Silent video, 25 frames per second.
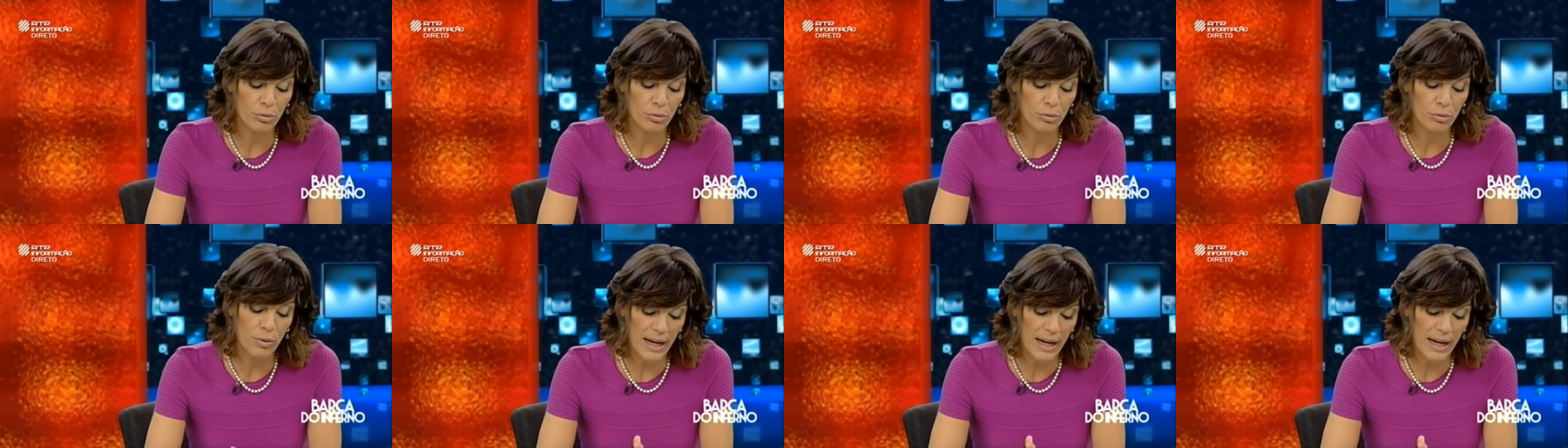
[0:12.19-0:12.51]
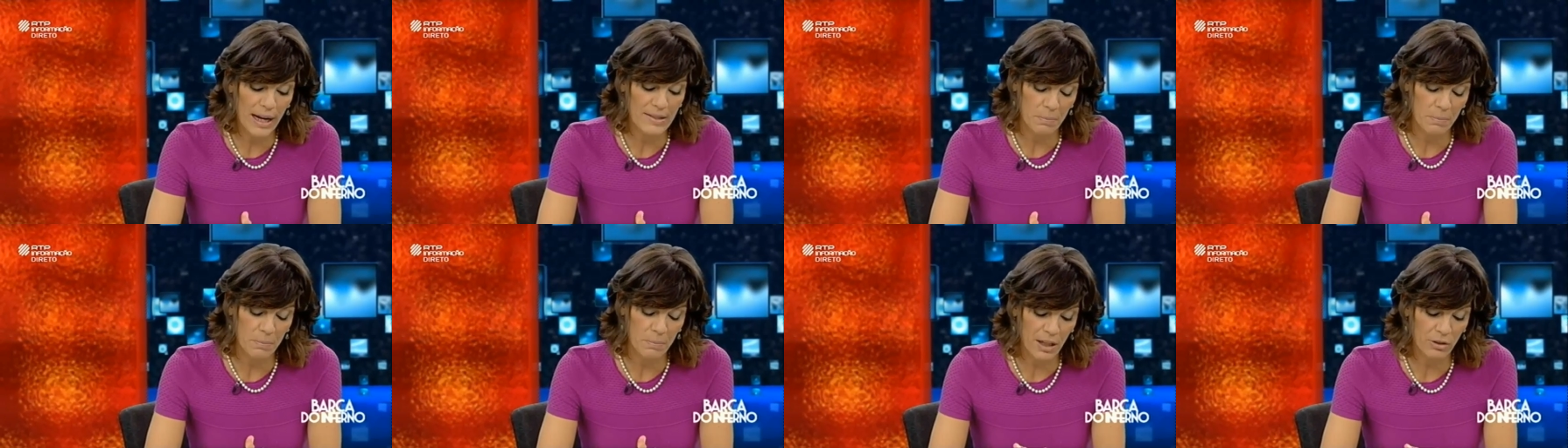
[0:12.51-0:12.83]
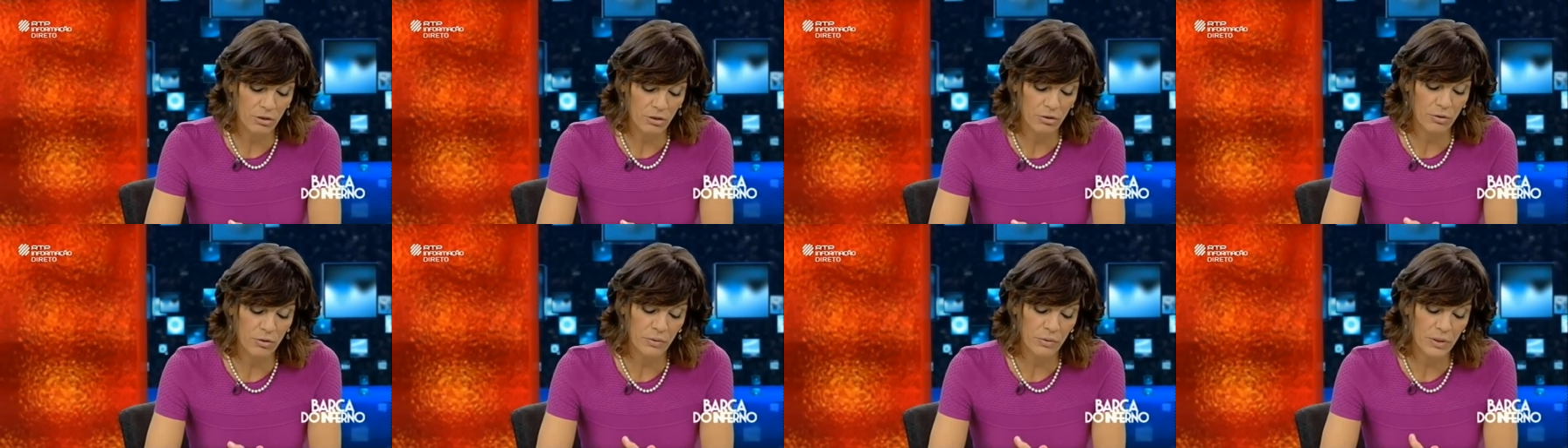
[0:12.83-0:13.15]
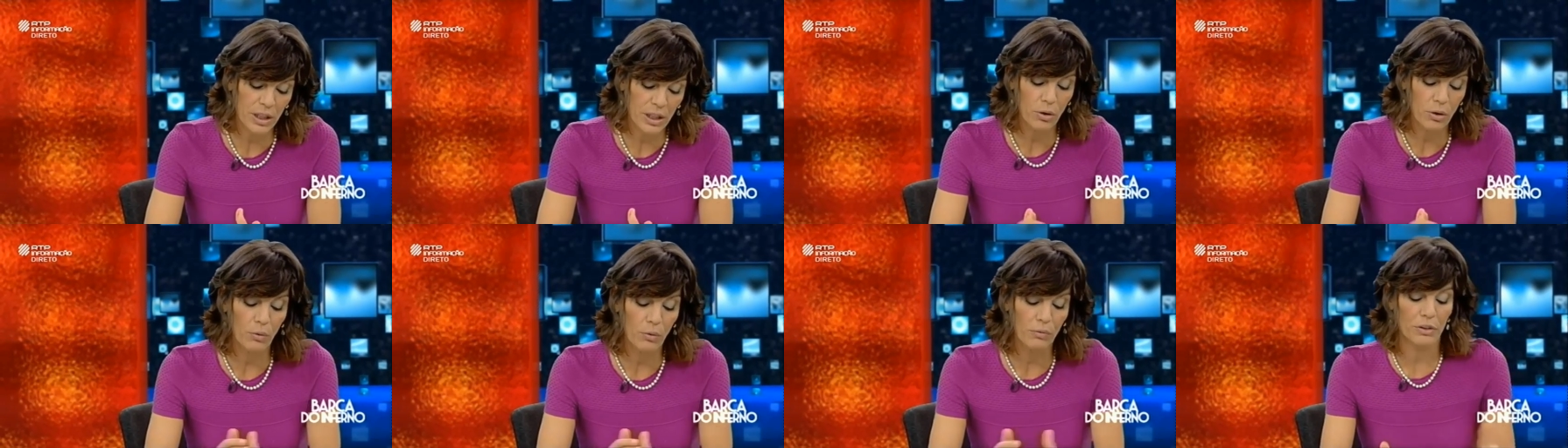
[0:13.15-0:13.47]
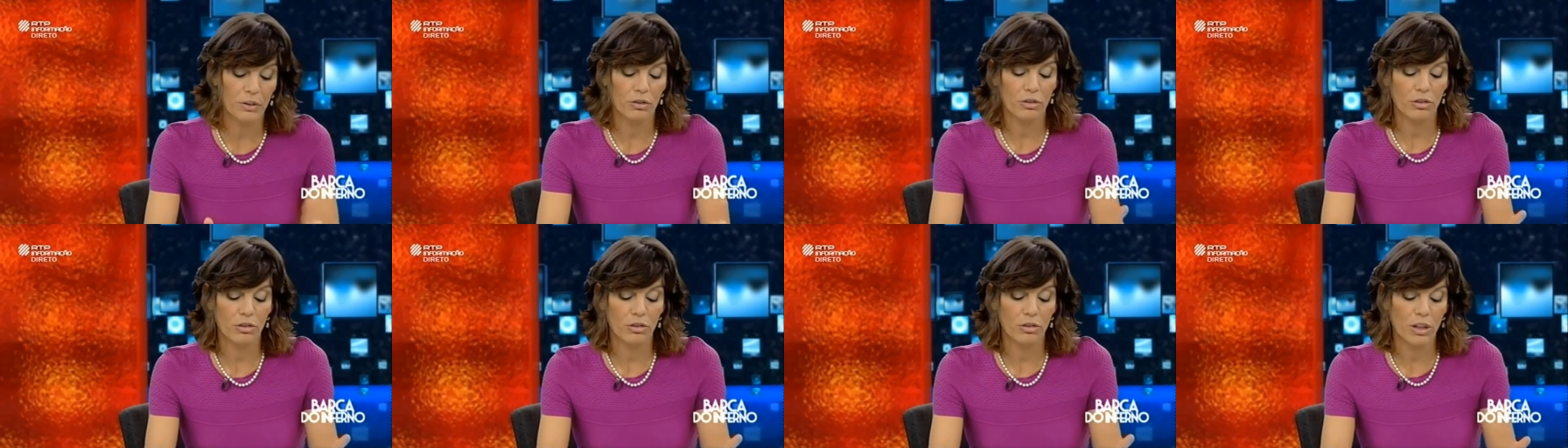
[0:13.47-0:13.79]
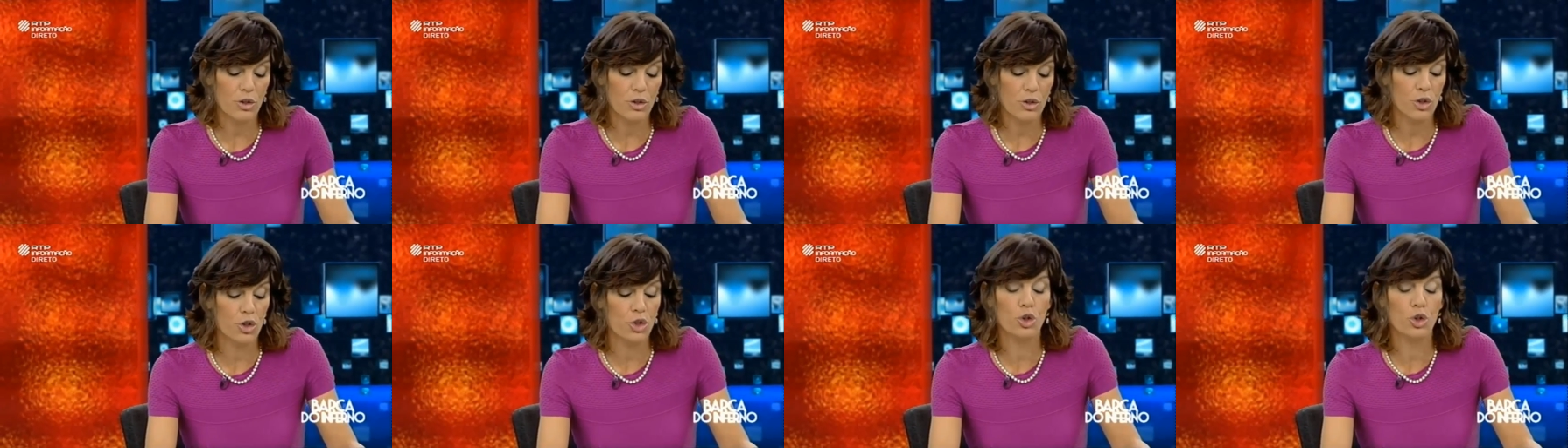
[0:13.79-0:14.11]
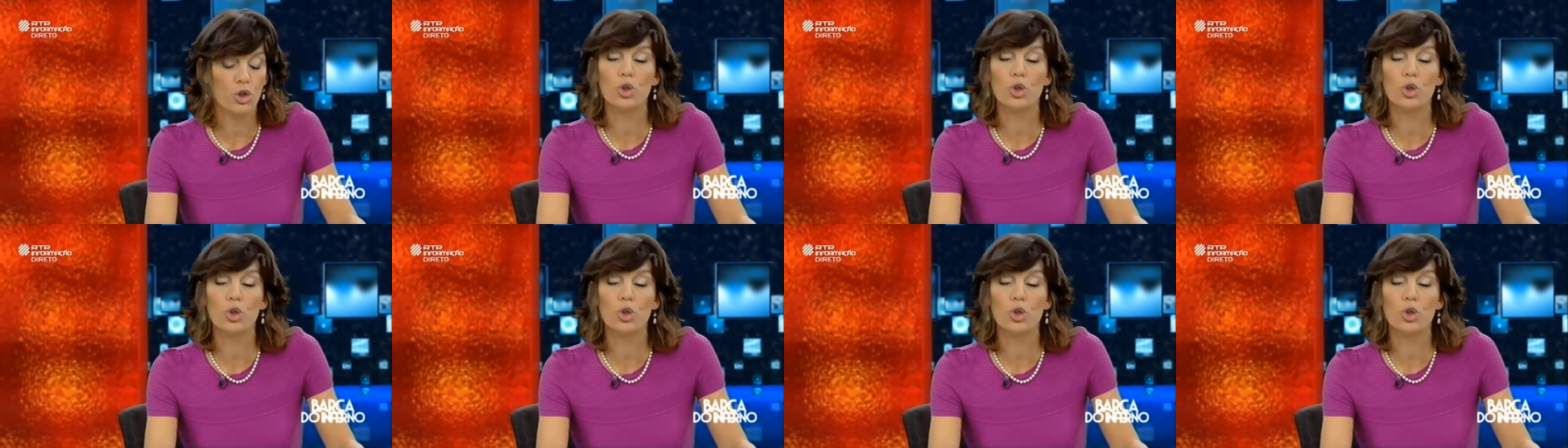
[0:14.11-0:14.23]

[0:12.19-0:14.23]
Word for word: no caso BES, deveria confiscar-se